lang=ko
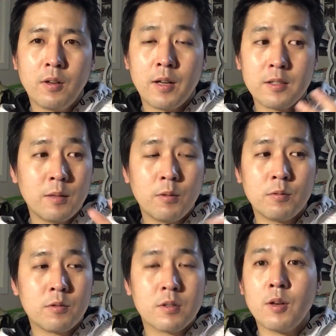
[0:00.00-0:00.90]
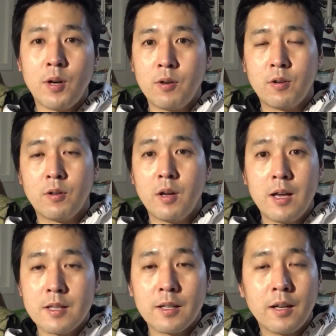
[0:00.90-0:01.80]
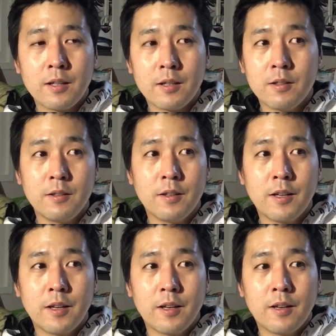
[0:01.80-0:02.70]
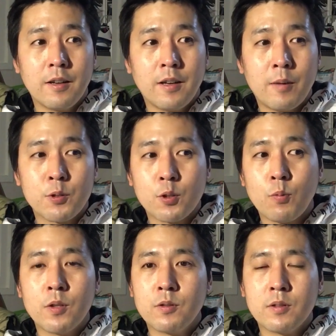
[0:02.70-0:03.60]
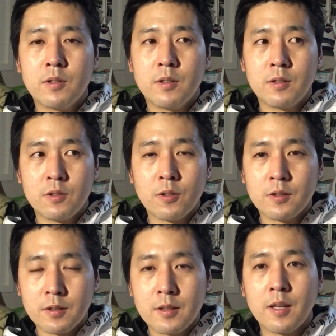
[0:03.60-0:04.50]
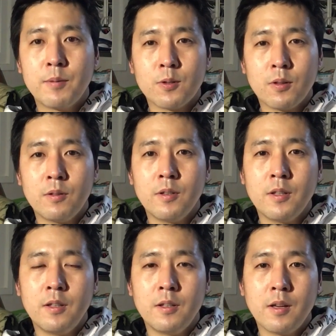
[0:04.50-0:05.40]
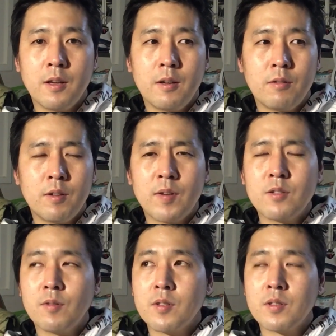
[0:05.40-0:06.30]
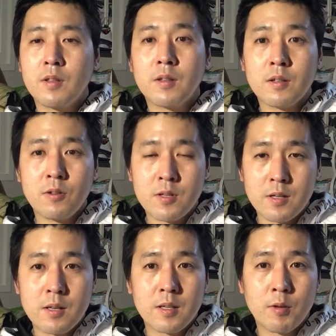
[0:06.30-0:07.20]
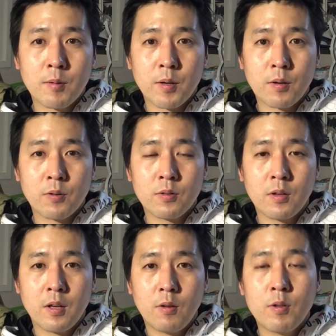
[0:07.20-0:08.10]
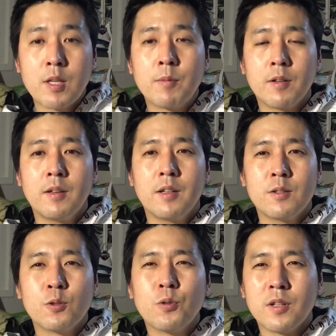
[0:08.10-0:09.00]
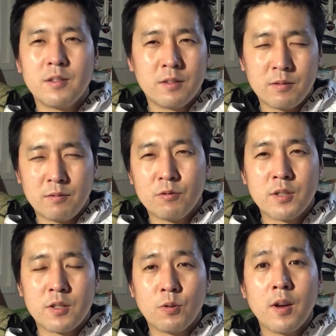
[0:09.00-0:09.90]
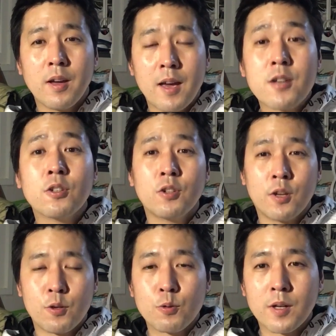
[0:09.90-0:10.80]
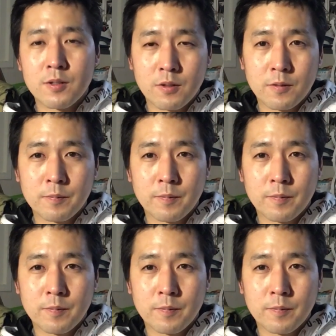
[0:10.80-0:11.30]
라이세이버 진짜 화려해요. 차라리 그 에피소드 1, 2, 3 저는 특히 에피소드 3 리벤지 오브 더 세트 그러니까 그걸 제일 재밌게 봤거든요. 왜냐하면 그 스토리는 둘째치고 액션이 되게 좋았어요.